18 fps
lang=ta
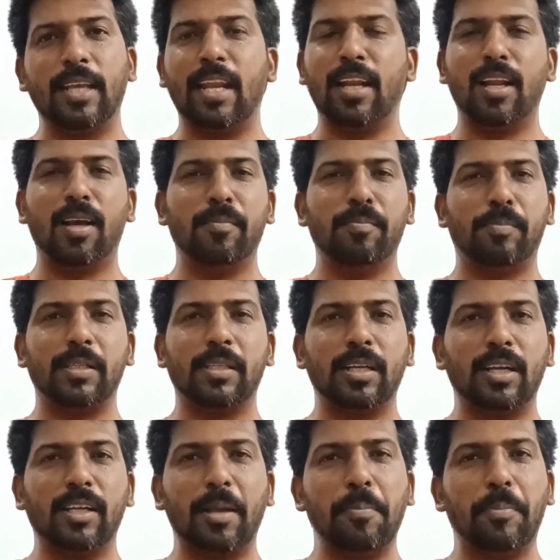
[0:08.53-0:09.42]
ஏன்னா
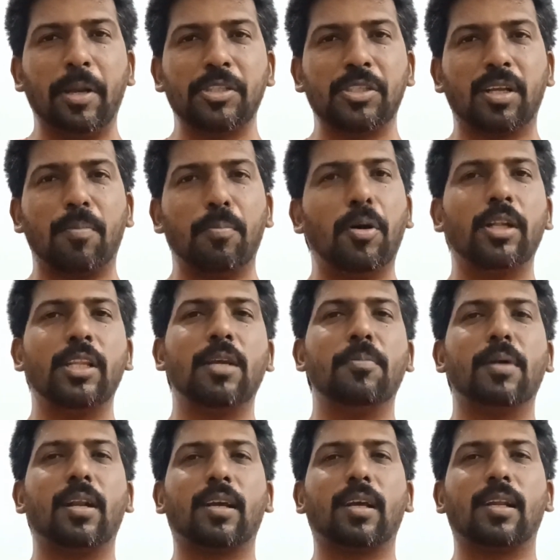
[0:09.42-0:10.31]
பார்த்திங்கன்னா டெம்பரேச்சர் ரொம்ப
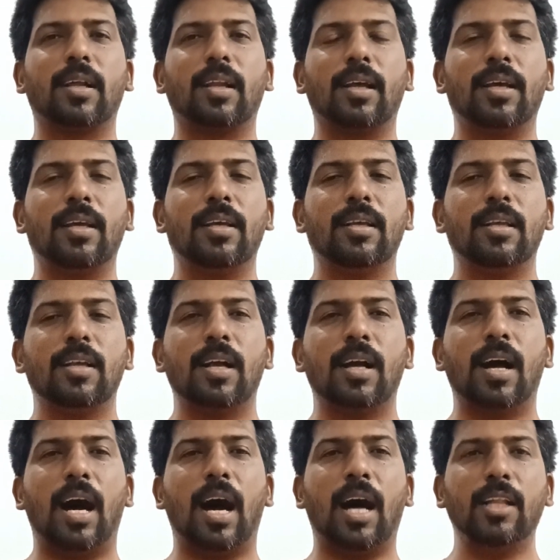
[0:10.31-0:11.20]
அதிகமாக இருக்கிறதுனால
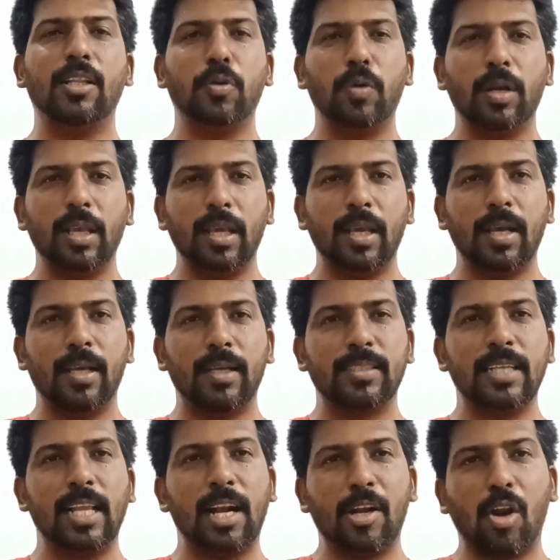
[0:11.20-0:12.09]
அதோடைய
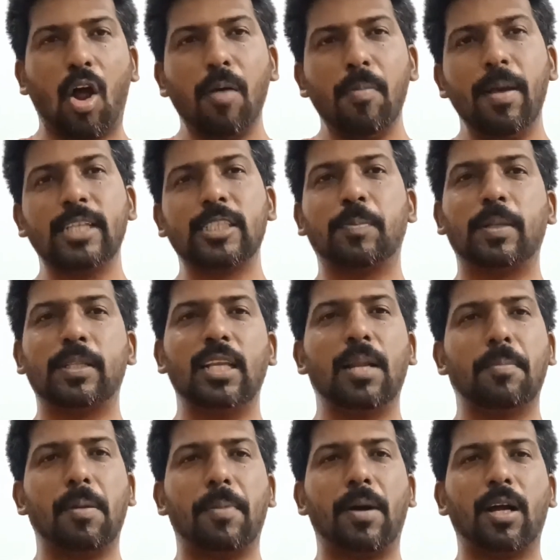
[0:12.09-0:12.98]
சில ட்ராபேக்ஸ் பற்றி
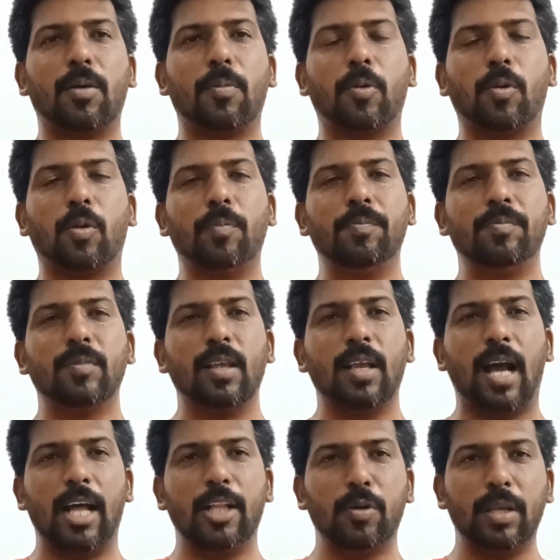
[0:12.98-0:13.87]
நம்ம பார்க்க போகிறோம்
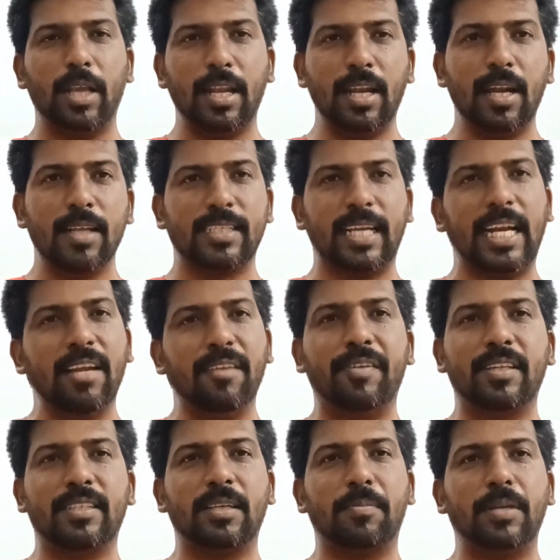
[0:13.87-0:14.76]
அதோடைய என்னென்ன சைடு
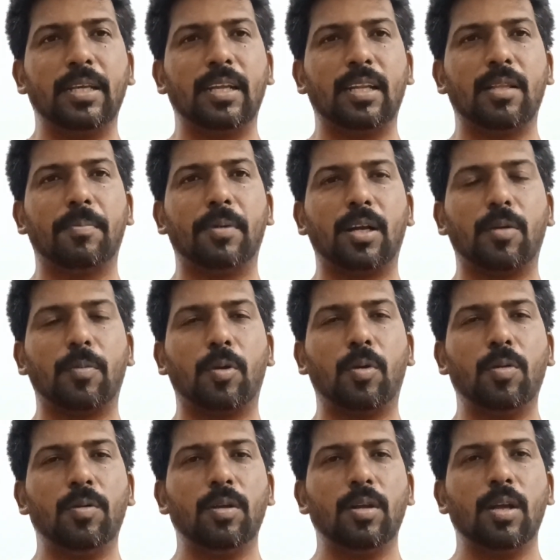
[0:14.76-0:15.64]
எஃபெக்ட்ஸ் அப்படிங்கிறது பார்க்க
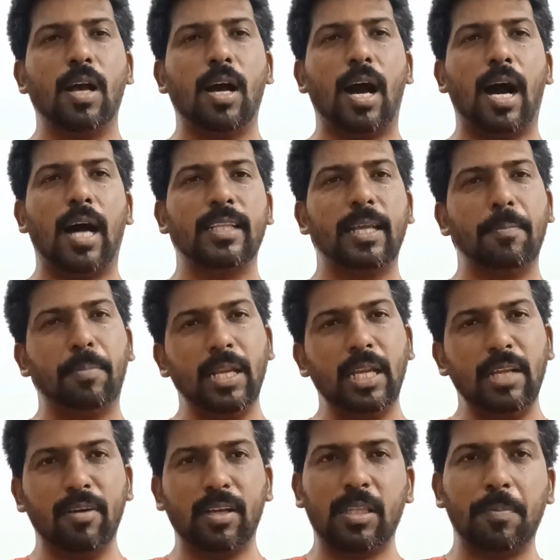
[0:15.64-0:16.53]
போகிறோம் அதை
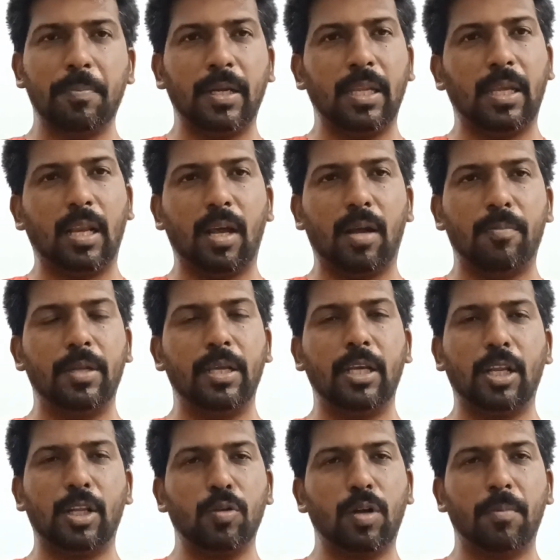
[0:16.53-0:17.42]
எப்படி நிவர்த்தி பண்ணிக்கலாம்
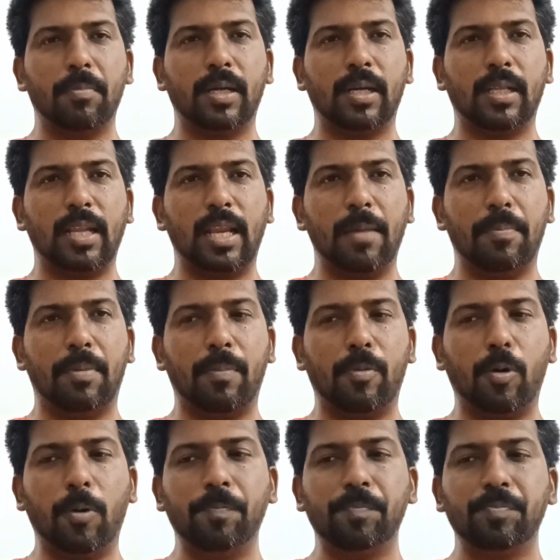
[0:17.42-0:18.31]
அப்படிங்கிறதும் நம்ம அதிலே
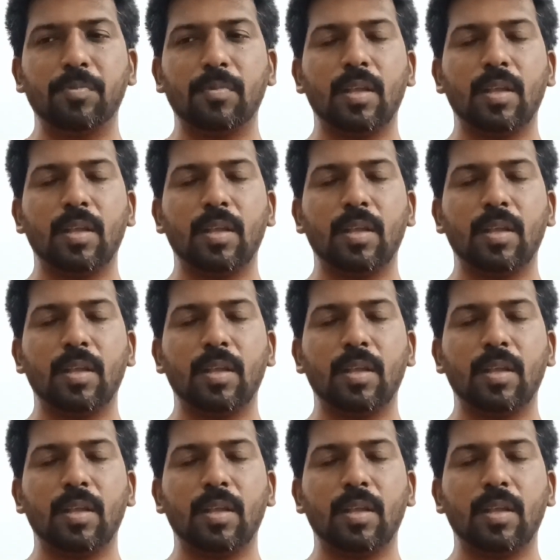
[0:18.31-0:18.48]
பார்ப்போம்